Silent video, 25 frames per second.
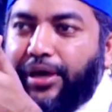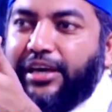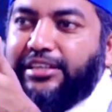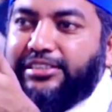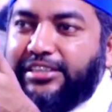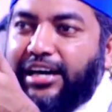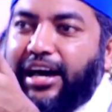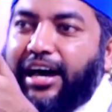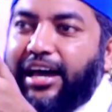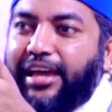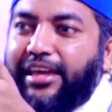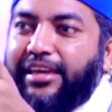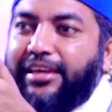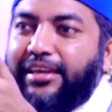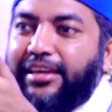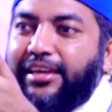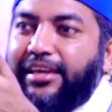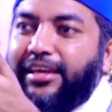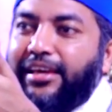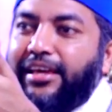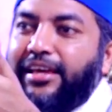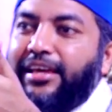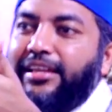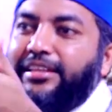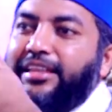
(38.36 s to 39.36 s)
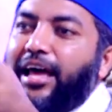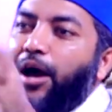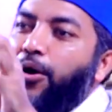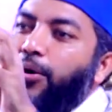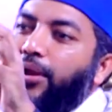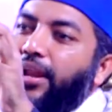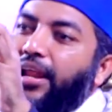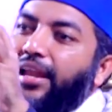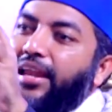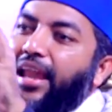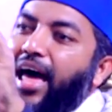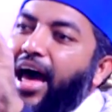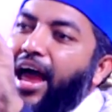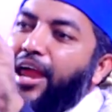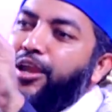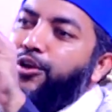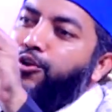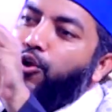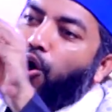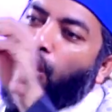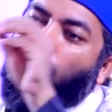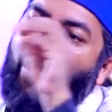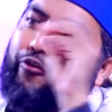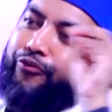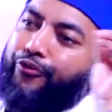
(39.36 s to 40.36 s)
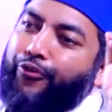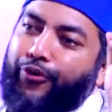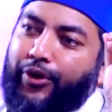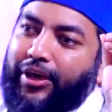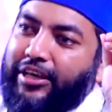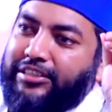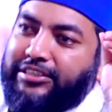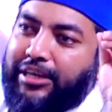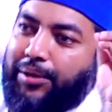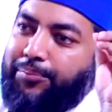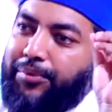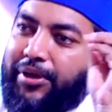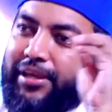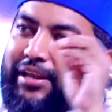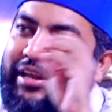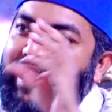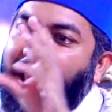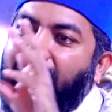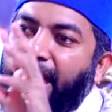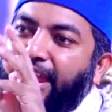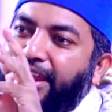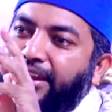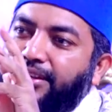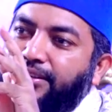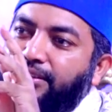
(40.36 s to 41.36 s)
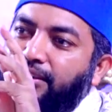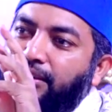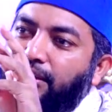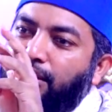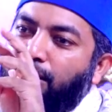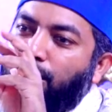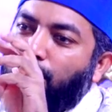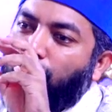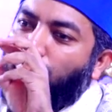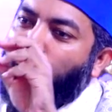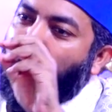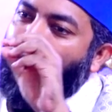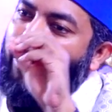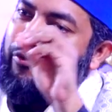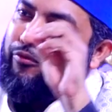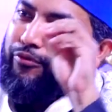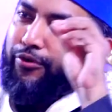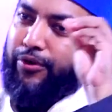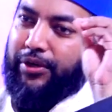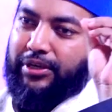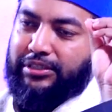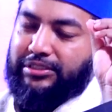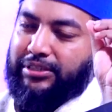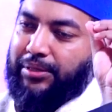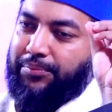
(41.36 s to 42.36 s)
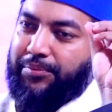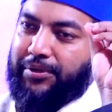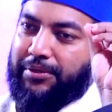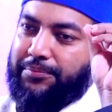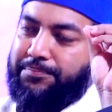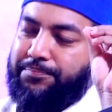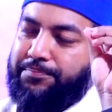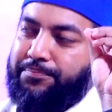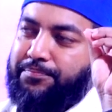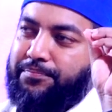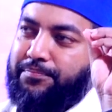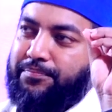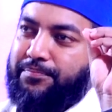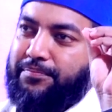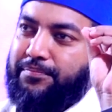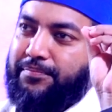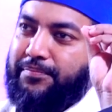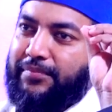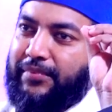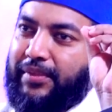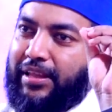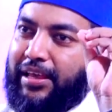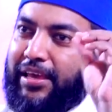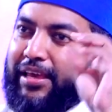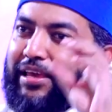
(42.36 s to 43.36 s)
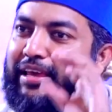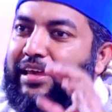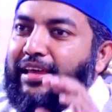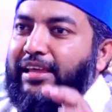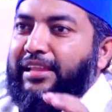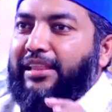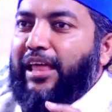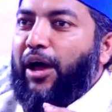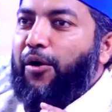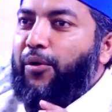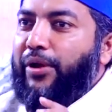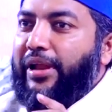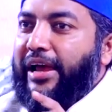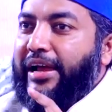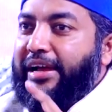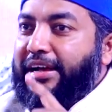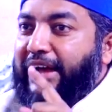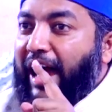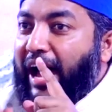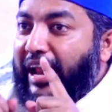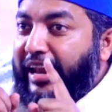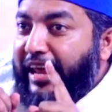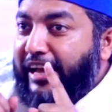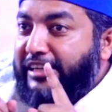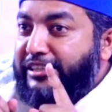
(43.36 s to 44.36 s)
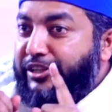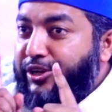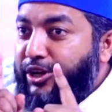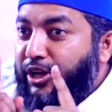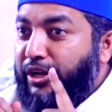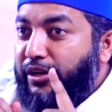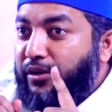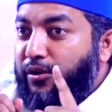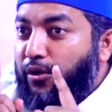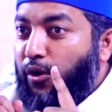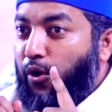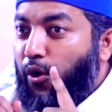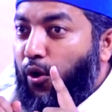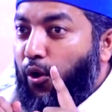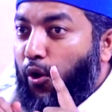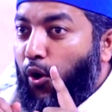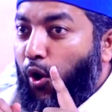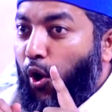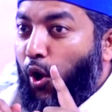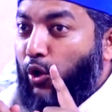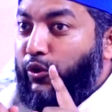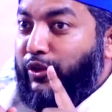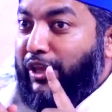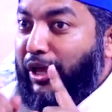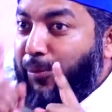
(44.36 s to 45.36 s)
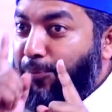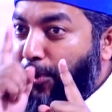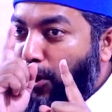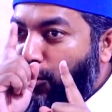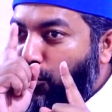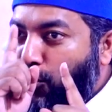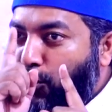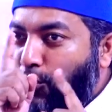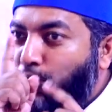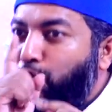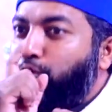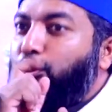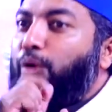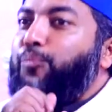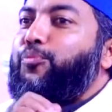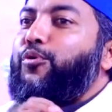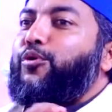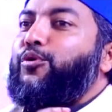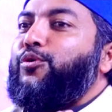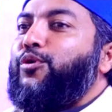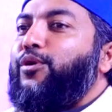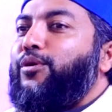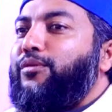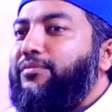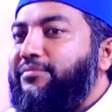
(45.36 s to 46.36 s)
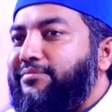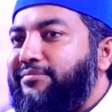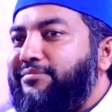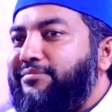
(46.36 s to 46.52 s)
হয়ে যায় তাহলে লাইট অফ হয়ে যাবে লাইট অফ হয়ে যাবে তাহলে কানেকশন অতীব গুরুত্বপূর্ণ